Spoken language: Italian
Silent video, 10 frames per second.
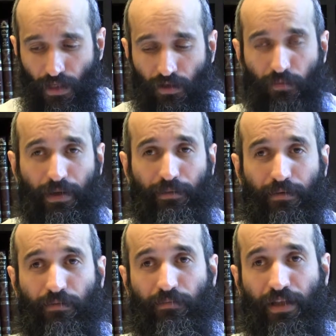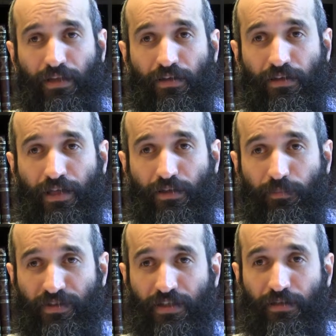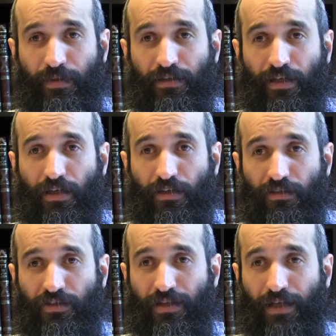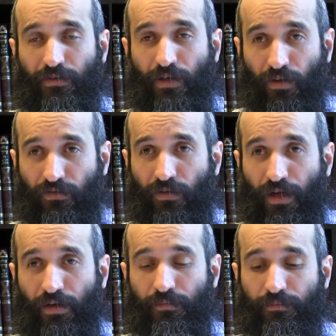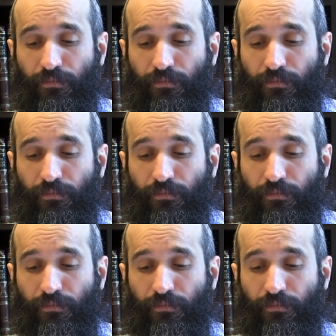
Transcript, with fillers: Come abbiamo detto precedentemente, citato dallo Zohar,